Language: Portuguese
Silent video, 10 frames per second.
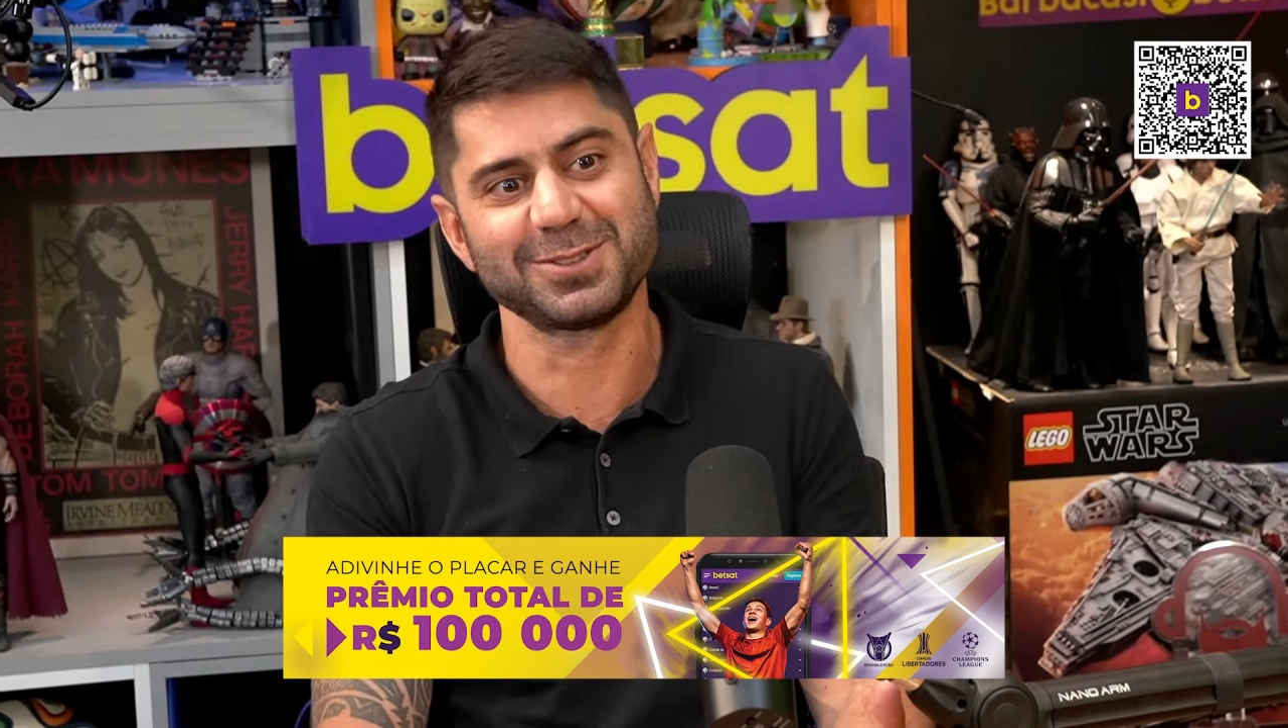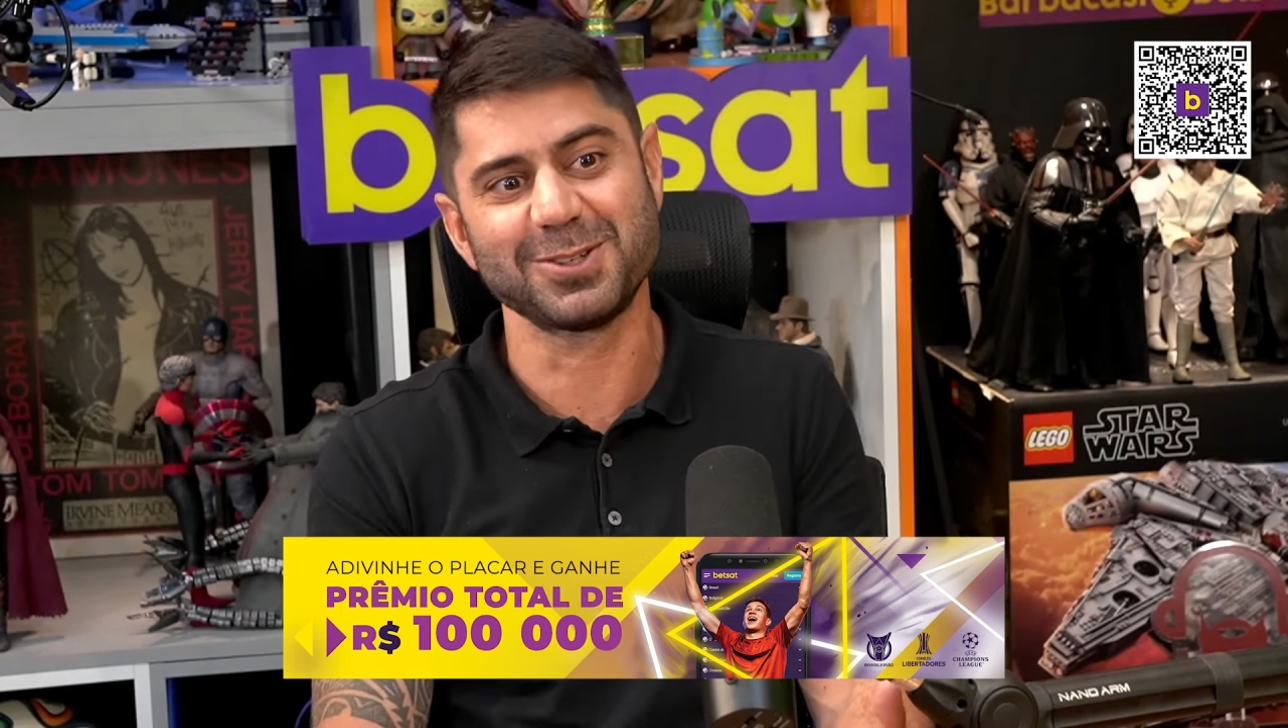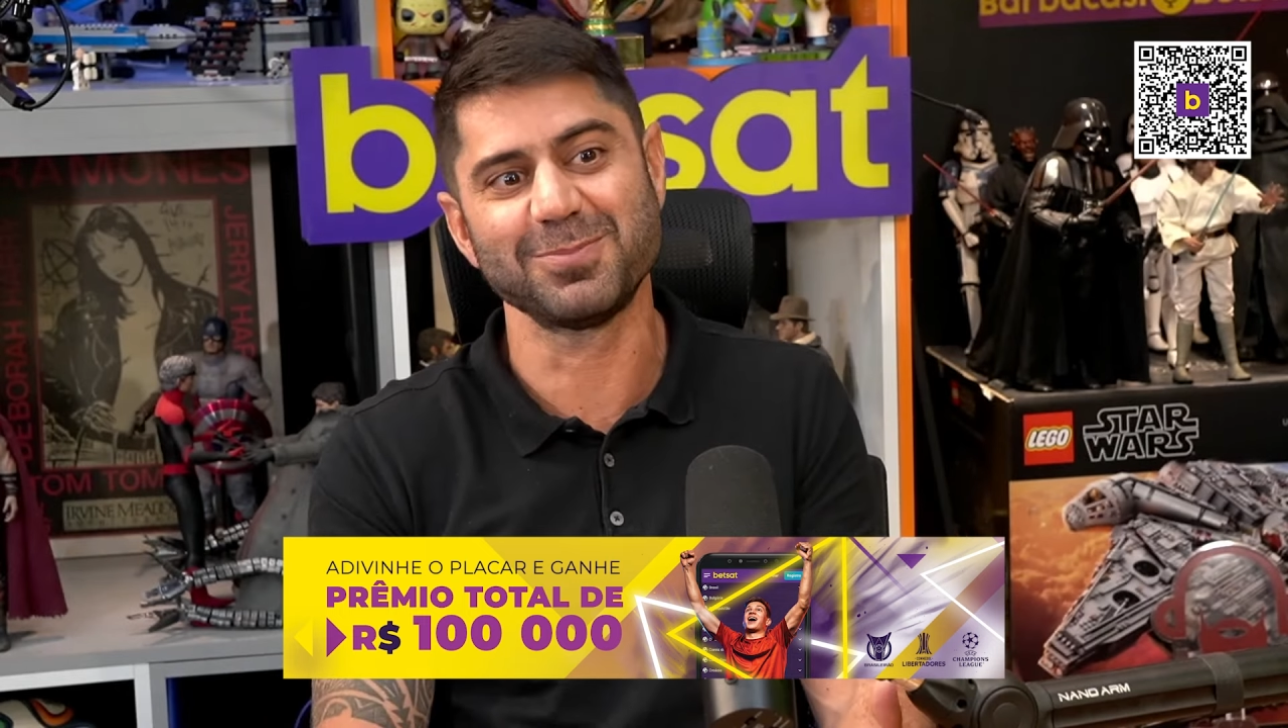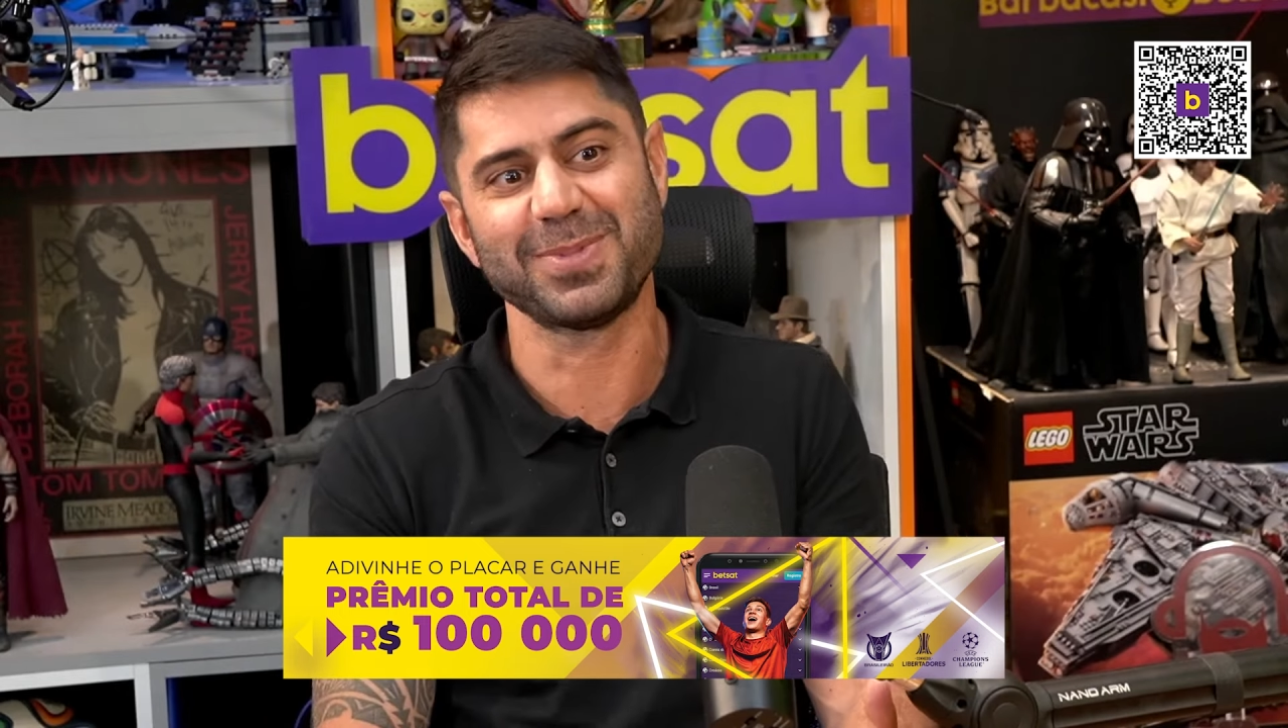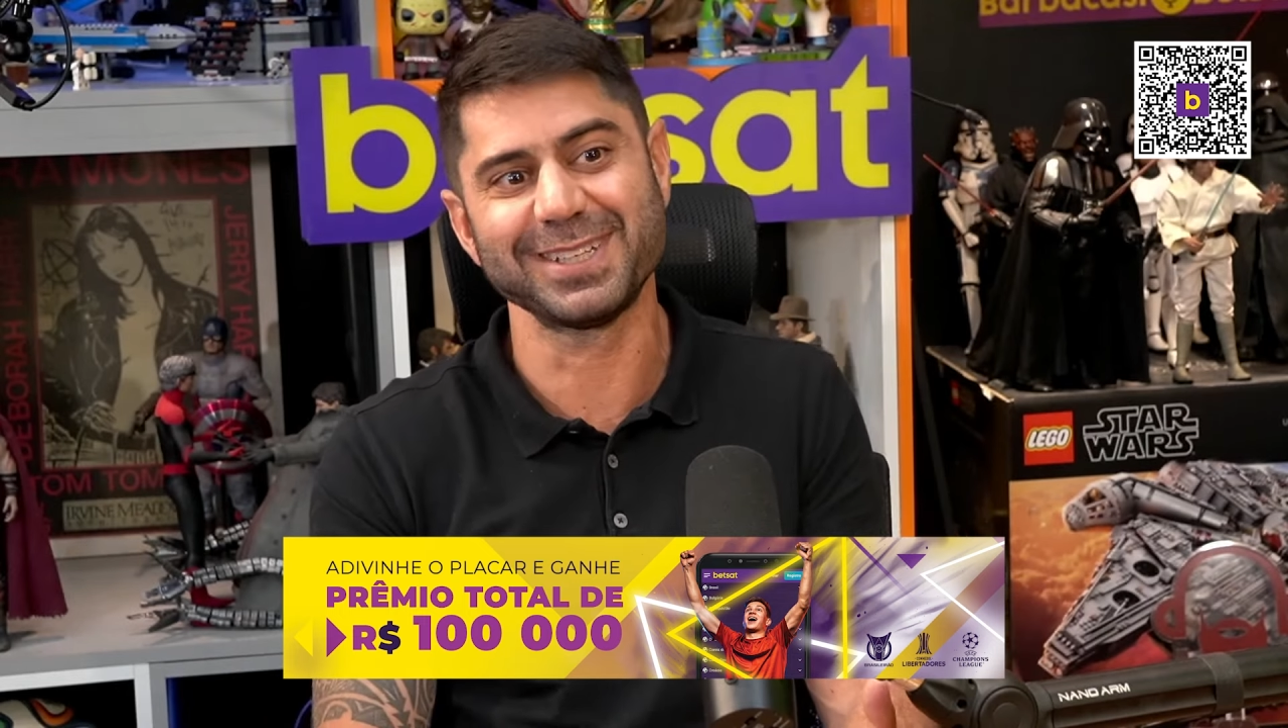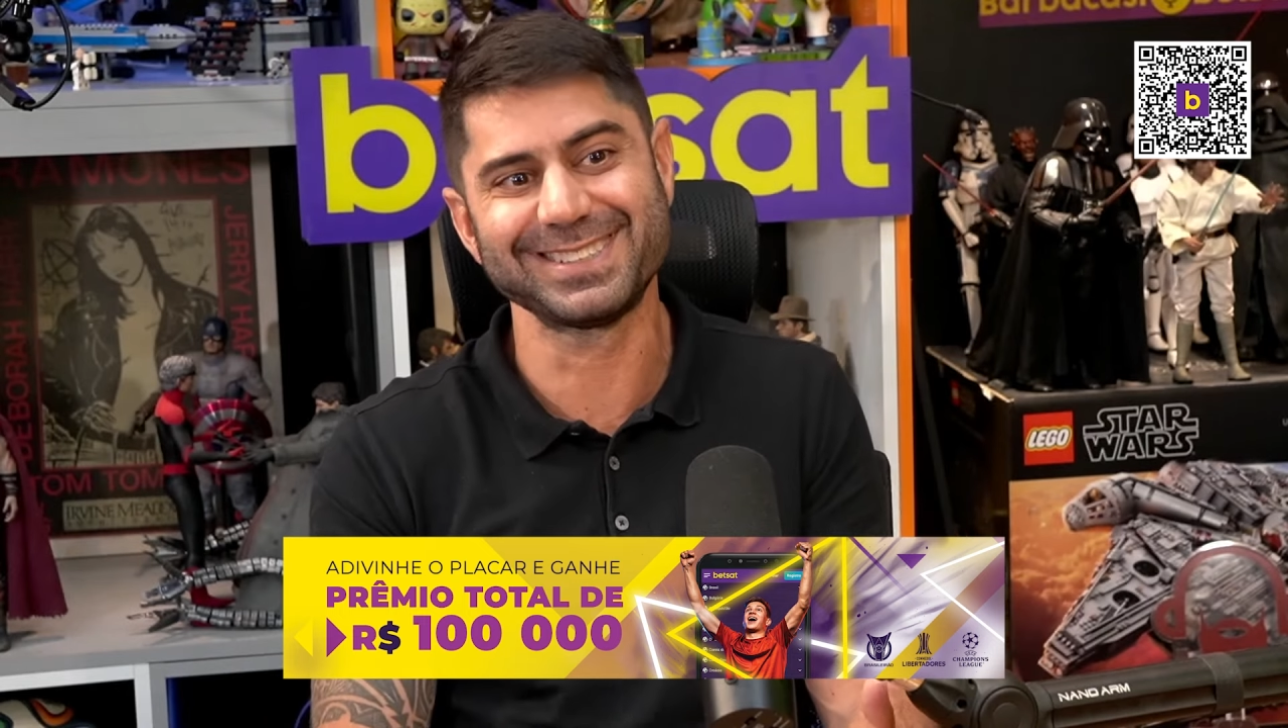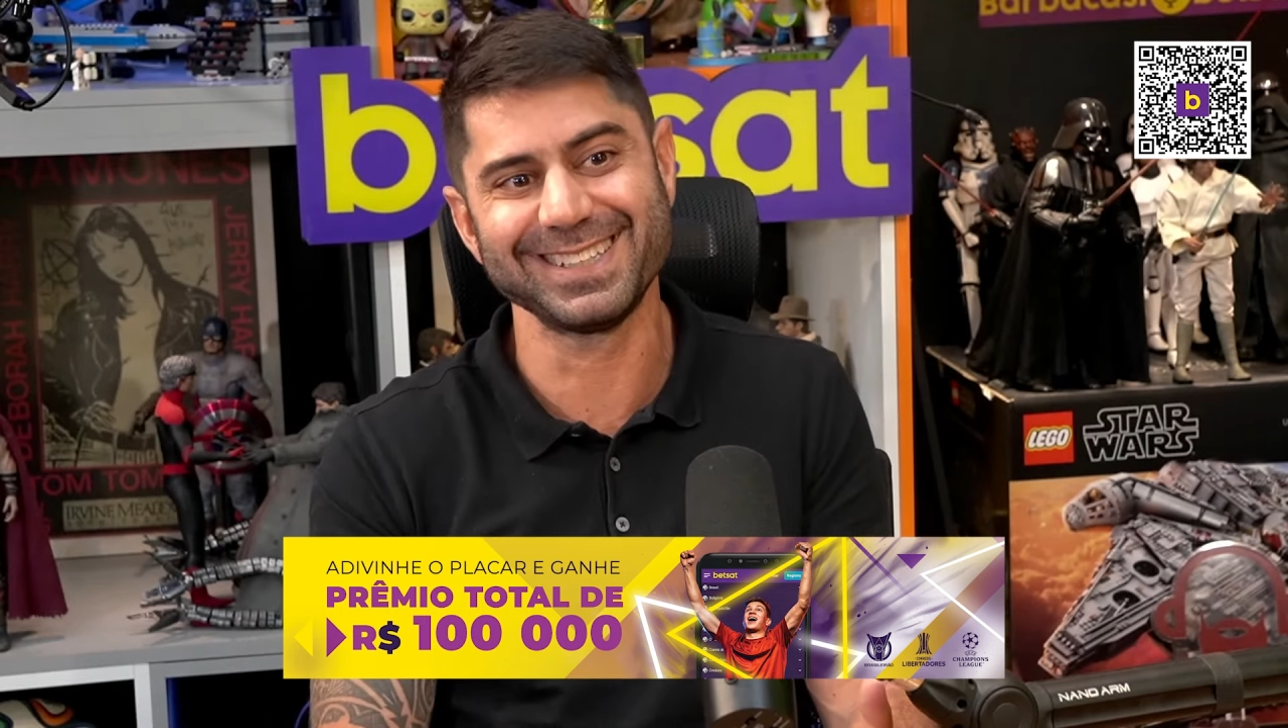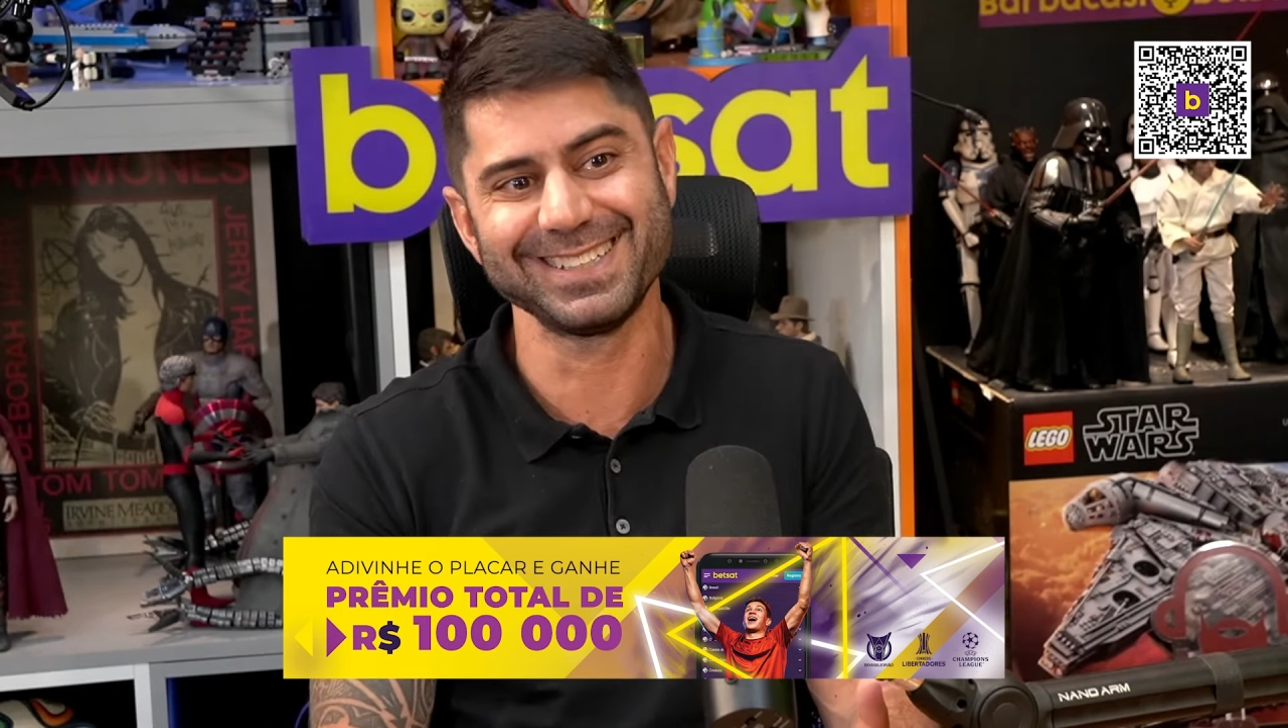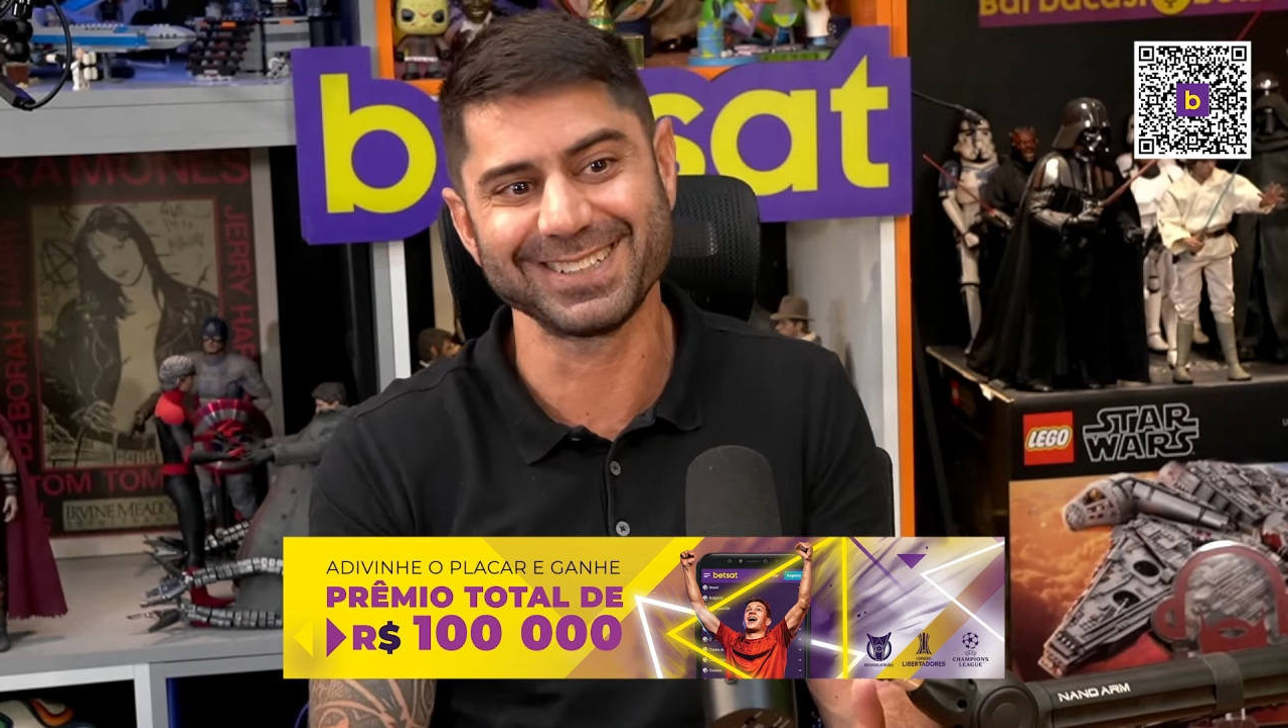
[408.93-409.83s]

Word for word: que eu passei, né?